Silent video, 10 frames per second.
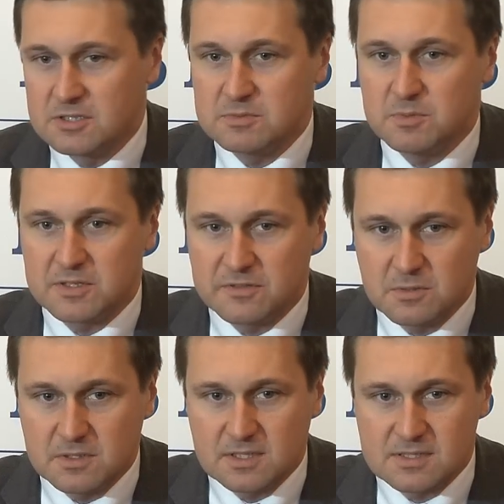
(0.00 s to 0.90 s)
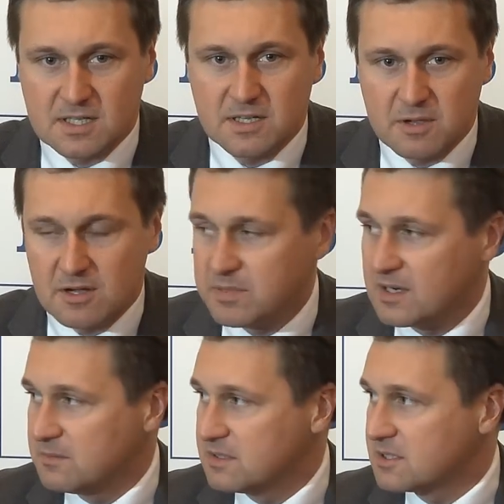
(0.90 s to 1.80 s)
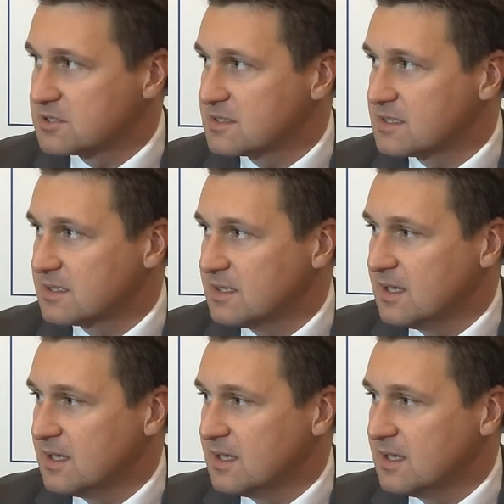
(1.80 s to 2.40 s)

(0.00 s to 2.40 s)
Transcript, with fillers: żeby Platforma Obywatelska nie miała parlamentarzysty